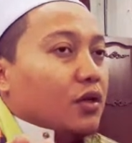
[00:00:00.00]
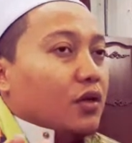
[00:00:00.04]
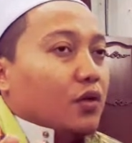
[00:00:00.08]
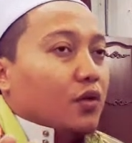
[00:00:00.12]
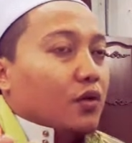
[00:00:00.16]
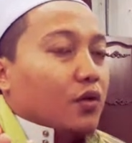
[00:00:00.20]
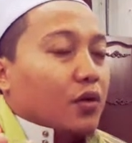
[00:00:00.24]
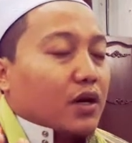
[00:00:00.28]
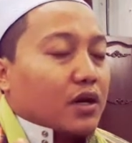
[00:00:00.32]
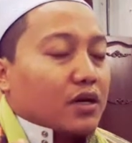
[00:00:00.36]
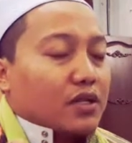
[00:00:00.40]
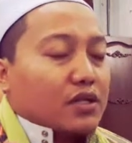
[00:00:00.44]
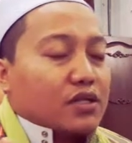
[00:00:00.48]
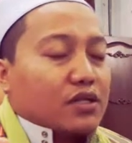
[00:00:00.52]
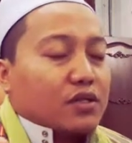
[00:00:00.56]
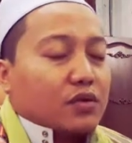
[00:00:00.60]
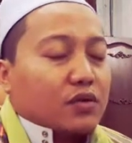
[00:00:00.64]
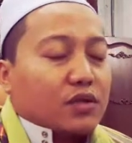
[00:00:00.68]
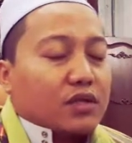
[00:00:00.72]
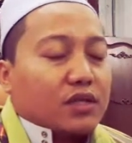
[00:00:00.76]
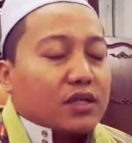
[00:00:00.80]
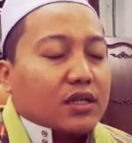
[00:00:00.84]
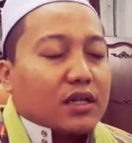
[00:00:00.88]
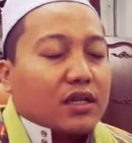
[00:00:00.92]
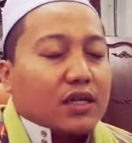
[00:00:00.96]

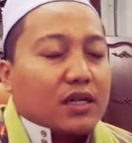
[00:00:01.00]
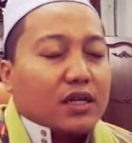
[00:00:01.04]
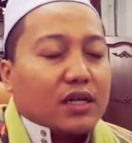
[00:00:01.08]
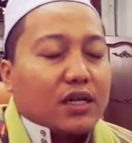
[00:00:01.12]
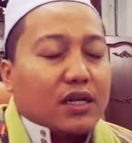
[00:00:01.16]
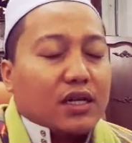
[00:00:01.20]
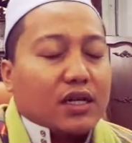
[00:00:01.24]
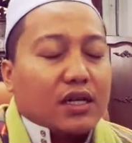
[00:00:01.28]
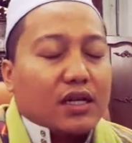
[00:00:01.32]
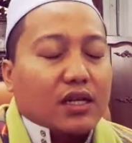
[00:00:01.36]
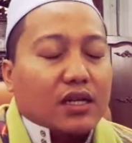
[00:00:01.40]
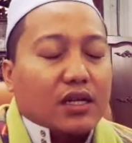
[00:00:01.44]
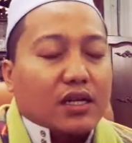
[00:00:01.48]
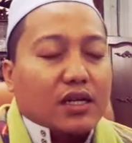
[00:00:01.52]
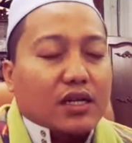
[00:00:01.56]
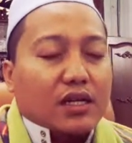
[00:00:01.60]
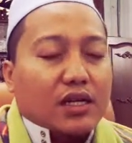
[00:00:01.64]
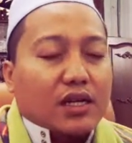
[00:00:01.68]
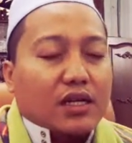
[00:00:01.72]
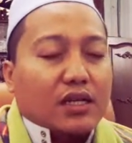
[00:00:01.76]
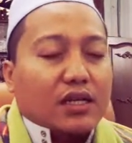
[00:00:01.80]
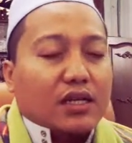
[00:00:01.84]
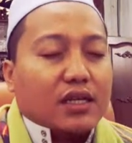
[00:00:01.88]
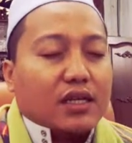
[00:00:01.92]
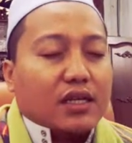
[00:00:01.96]
Warzuqna
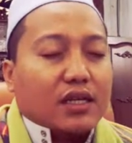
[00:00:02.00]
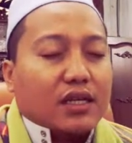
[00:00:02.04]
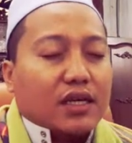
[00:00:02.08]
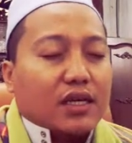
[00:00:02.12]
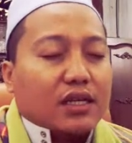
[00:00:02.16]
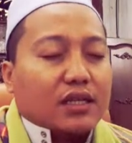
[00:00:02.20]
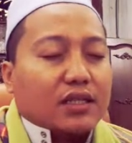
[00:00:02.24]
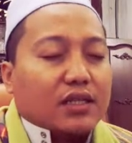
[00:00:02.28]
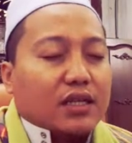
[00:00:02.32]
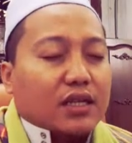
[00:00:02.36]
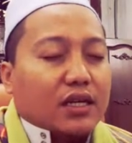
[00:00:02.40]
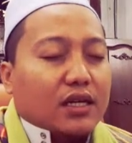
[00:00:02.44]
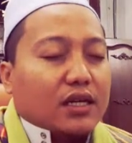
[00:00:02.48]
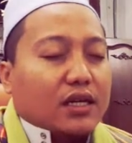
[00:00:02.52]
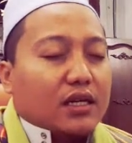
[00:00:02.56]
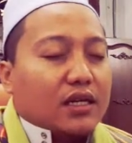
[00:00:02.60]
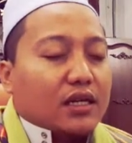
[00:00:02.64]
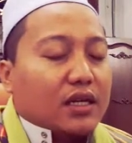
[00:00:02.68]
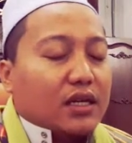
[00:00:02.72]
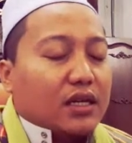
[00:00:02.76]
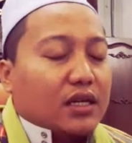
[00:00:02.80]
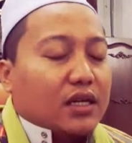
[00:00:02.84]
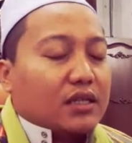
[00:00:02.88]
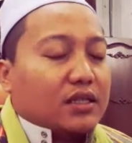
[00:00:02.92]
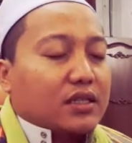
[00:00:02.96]

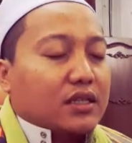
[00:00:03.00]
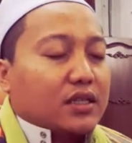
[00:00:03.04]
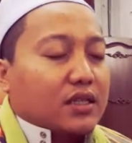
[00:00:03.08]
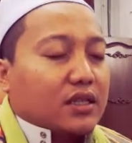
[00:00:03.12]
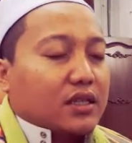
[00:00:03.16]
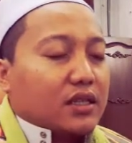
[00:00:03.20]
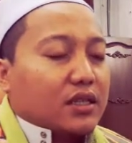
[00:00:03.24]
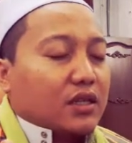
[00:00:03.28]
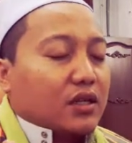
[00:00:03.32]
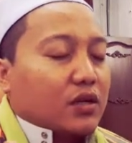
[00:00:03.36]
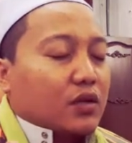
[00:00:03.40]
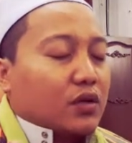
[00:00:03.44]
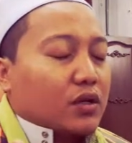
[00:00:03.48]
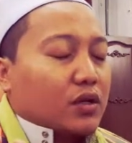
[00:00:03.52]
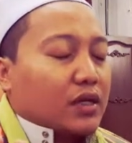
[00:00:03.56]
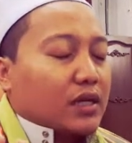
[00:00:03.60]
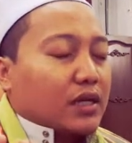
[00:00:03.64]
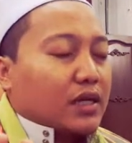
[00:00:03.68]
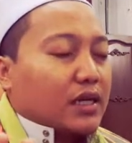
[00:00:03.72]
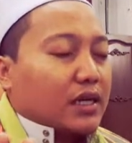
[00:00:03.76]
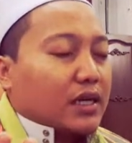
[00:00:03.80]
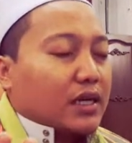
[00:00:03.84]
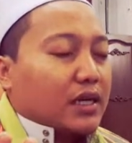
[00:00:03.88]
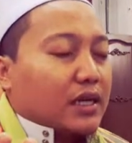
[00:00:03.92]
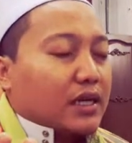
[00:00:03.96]
lailatal qadri.
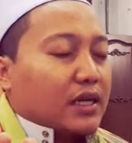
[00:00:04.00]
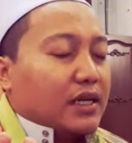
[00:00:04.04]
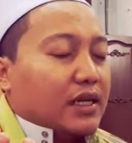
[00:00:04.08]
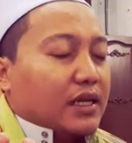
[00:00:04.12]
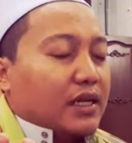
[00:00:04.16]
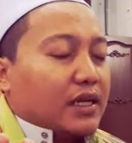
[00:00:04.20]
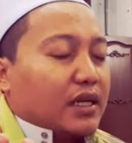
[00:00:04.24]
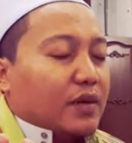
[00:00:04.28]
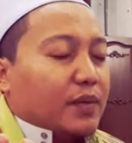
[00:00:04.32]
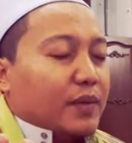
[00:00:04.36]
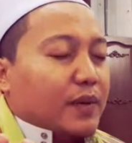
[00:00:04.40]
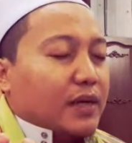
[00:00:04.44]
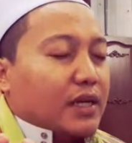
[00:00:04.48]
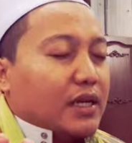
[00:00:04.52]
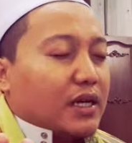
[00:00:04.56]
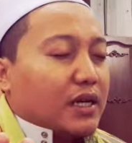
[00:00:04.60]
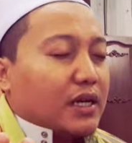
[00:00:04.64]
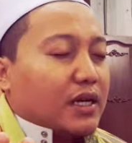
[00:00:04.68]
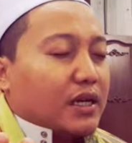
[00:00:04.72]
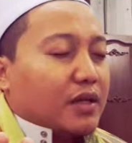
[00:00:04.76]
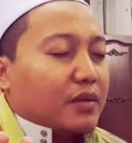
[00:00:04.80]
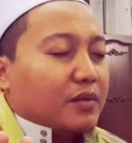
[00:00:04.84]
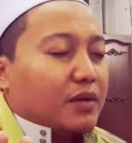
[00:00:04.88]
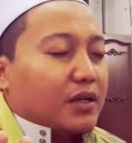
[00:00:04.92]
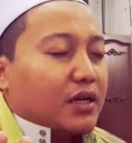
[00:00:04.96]
Kurniakanlah kepada
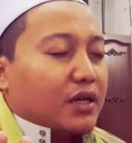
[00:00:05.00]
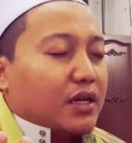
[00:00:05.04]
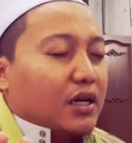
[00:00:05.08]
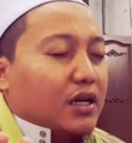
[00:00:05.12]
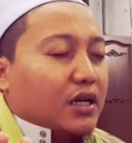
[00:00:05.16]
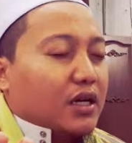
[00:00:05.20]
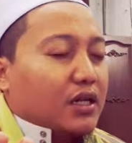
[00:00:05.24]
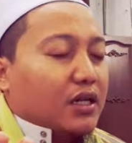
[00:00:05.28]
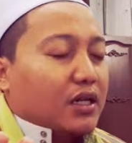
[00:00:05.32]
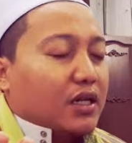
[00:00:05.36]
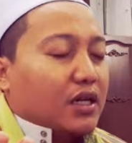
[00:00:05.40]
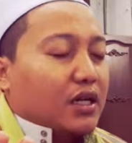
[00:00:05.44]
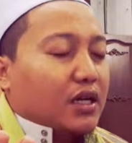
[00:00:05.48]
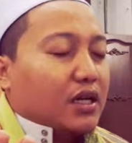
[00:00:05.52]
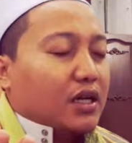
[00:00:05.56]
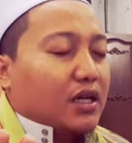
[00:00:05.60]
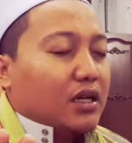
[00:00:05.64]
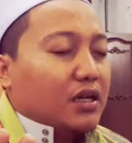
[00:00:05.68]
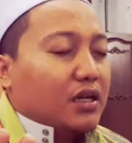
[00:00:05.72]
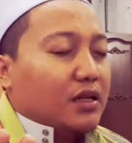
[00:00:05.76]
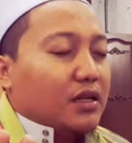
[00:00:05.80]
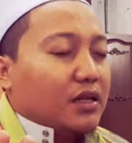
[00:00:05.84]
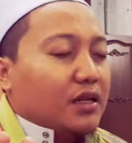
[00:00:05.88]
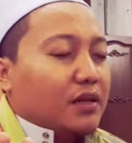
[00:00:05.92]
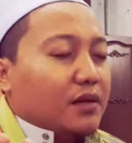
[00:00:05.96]
kami ya
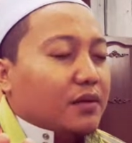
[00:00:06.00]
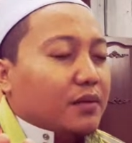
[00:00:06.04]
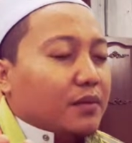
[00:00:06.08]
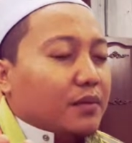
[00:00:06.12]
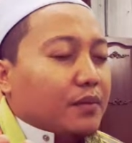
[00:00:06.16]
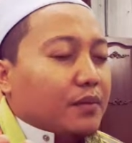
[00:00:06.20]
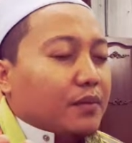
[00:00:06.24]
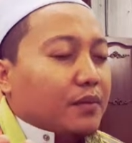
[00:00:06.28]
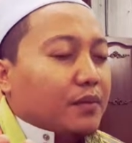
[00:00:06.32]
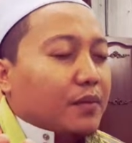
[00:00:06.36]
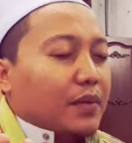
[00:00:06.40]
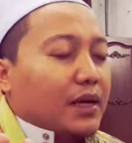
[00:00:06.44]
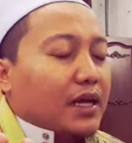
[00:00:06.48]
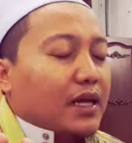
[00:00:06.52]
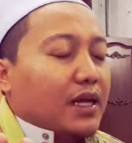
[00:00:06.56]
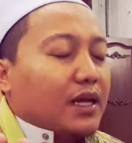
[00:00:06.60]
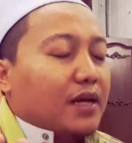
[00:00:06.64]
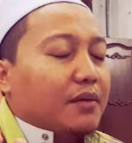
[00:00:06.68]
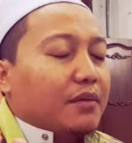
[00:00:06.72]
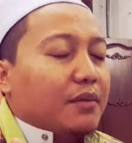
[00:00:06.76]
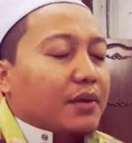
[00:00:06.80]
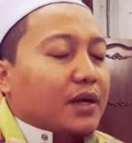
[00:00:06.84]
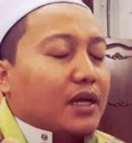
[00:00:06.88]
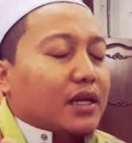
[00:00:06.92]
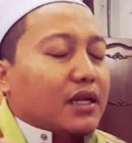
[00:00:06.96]
Allah
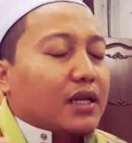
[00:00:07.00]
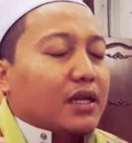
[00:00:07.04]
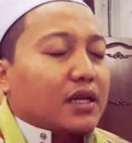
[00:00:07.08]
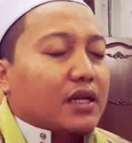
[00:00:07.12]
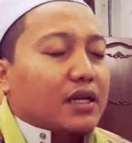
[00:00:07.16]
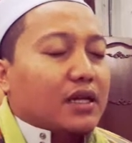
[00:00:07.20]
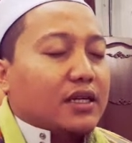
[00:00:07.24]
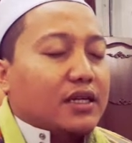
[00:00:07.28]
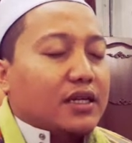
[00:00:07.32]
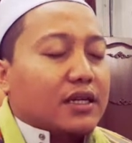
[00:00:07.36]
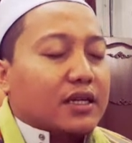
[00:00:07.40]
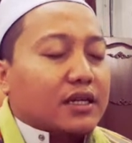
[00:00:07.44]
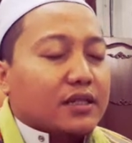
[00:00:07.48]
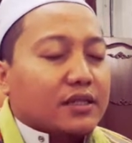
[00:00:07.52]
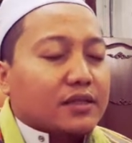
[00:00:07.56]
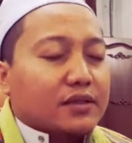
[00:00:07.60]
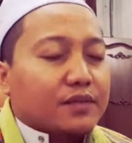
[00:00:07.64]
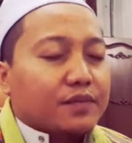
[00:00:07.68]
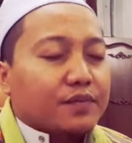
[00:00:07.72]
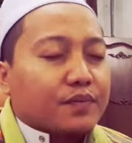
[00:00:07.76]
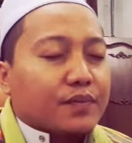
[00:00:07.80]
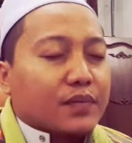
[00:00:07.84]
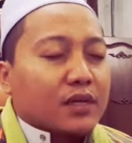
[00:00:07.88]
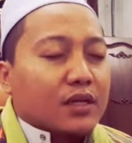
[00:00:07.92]
malam al-qadar.